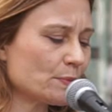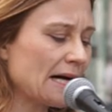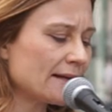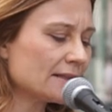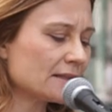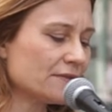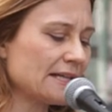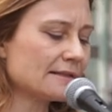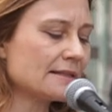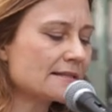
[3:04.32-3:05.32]
behandelt
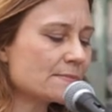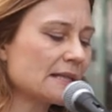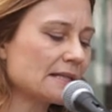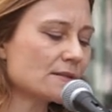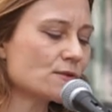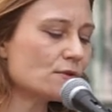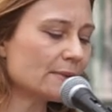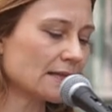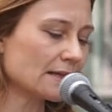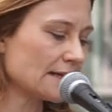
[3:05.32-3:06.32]
werden, ist man dazu
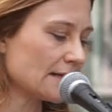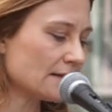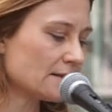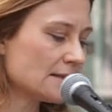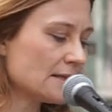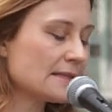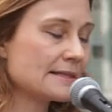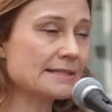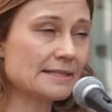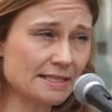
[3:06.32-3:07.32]
übergegangen,
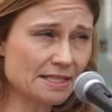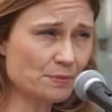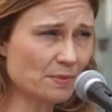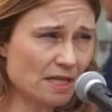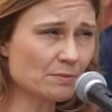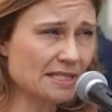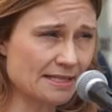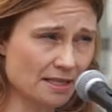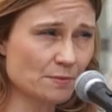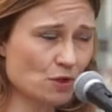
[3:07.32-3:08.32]
sich nicht mehr mit
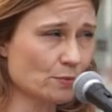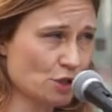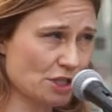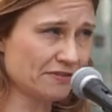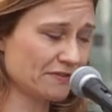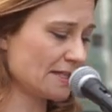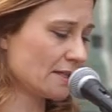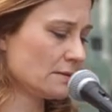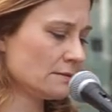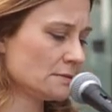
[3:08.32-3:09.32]
dem zu
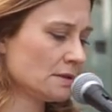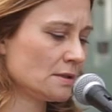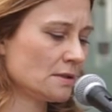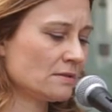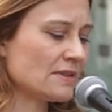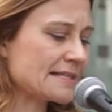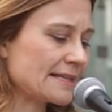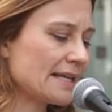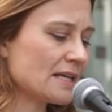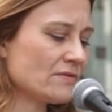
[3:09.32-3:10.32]
beschäftigen, was
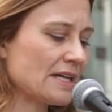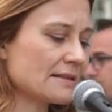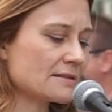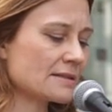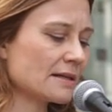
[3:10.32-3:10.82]
gegenwärtig